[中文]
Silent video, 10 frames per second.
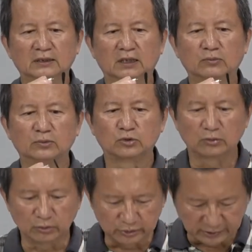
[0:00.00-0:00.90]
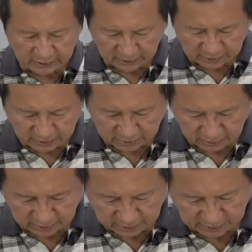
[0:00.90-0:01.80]
那我们装螺旋桨的时
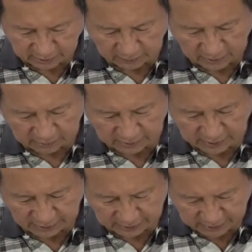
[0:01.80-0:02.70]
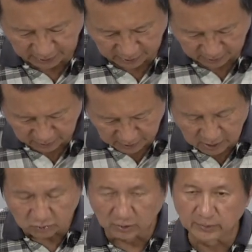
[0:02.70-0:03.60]
候呢，请各位老师看一下哈，
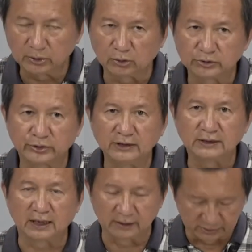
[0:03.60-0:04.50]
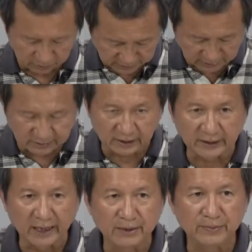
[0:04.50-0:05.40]
我们螺旋桨有字的
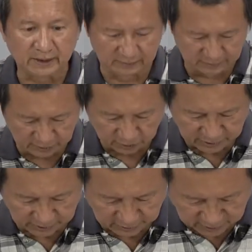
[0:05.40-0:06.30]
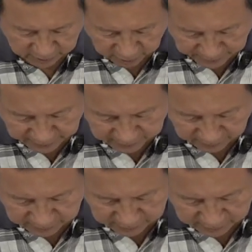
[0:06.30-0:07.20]
那一面有字，有一边
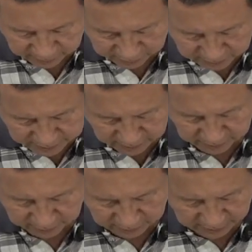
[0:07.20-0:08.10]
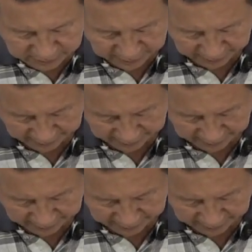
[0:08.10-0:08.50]
有一有有字，有一个写